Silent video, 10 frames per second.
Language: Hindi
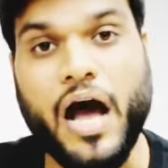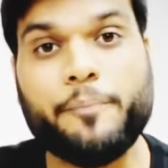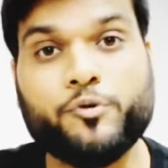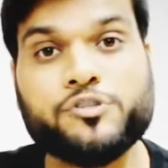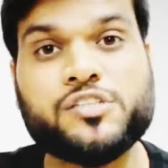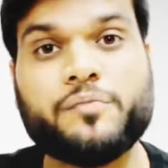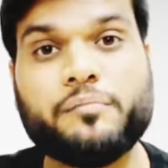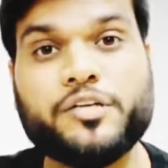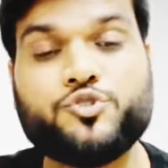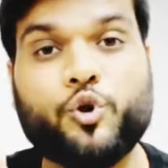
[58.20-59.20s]
आप उस
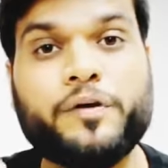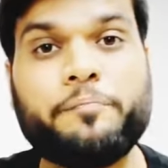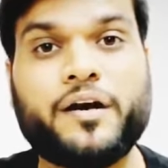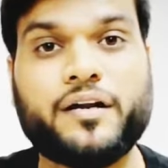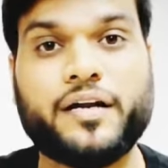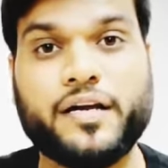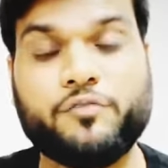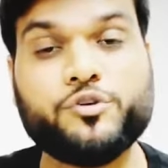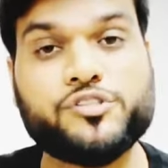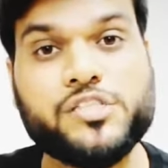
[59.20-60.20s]
समय में जो भी पढ़ रहे
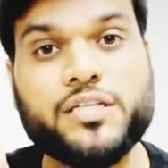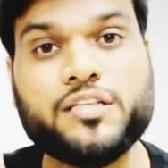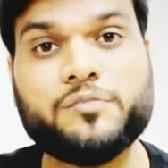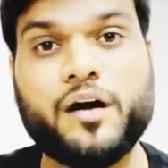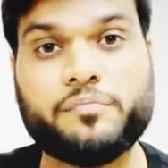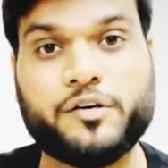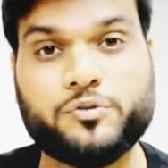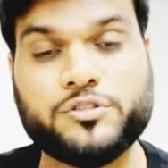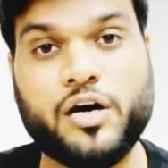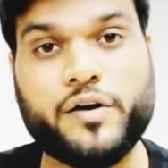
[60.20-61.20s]
हैं वो सीधे दिमाग में
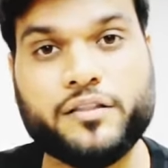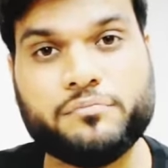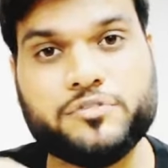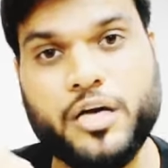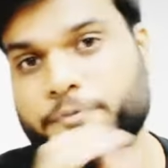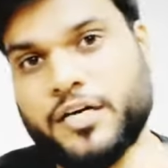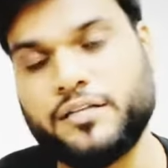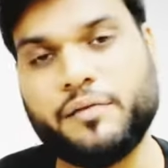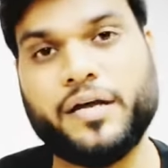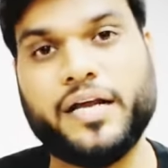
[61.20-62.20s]
घुसता है और एकदम छप
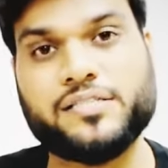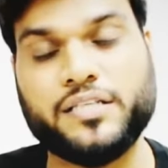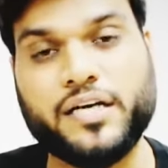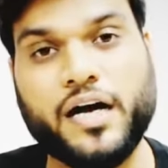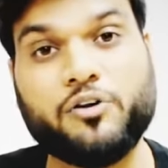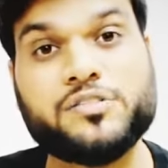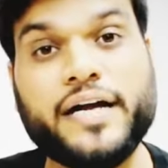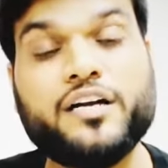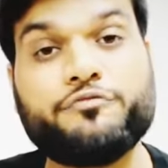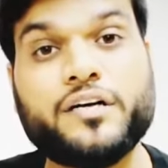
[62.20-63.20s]
जाता है मैंने ऐसा देखा और
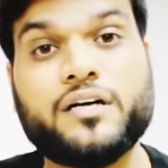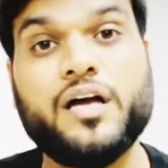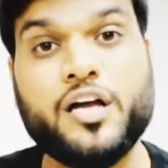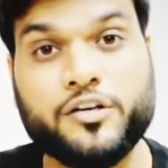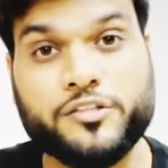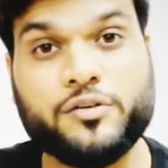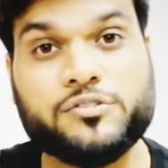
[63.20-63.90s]
साइंटिफिक यू